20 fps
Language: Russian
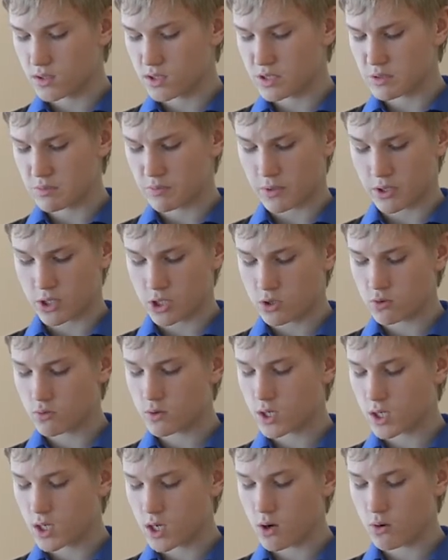
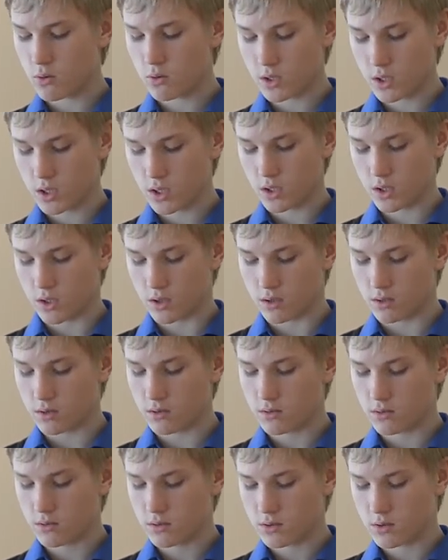Спрошу-ка я у книги,
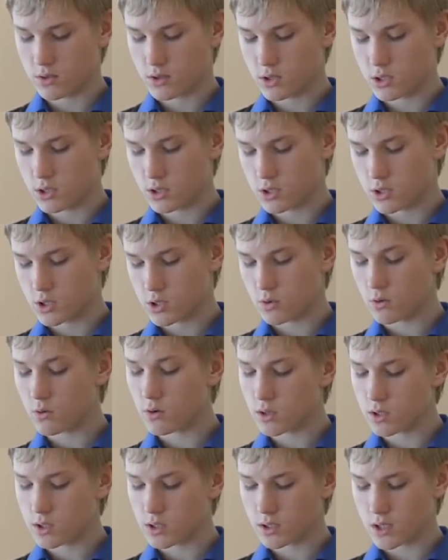что
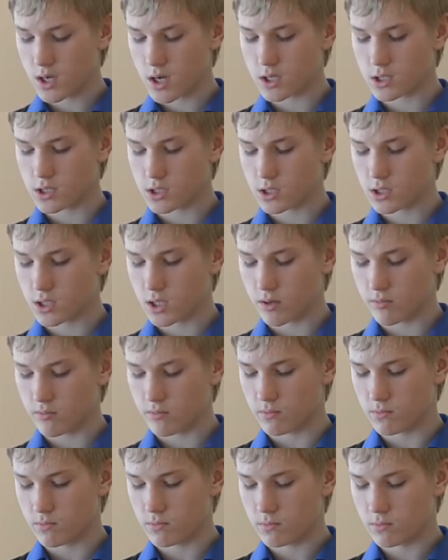она скажет нам?
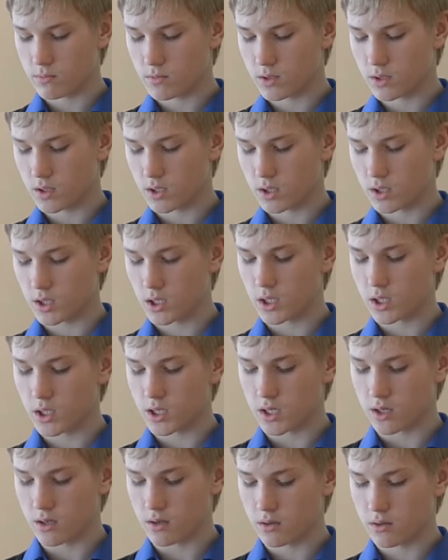
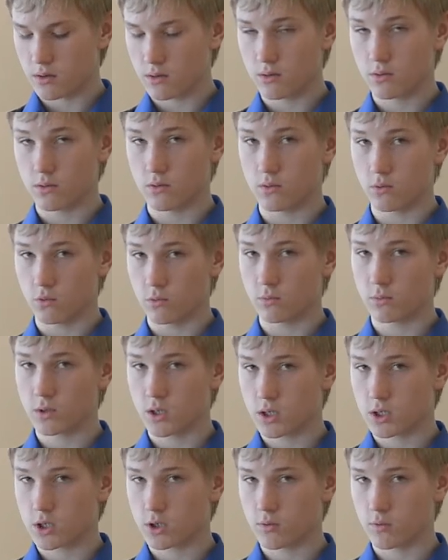Книга –
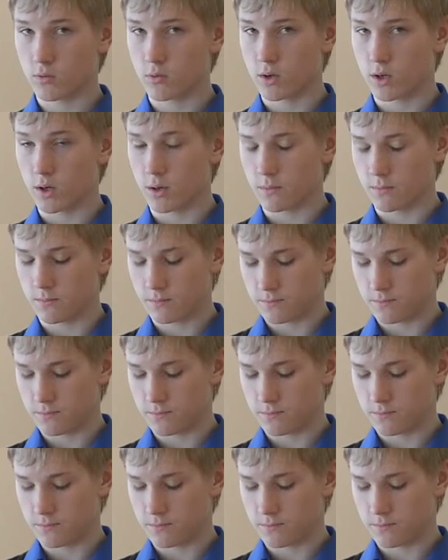умная штука.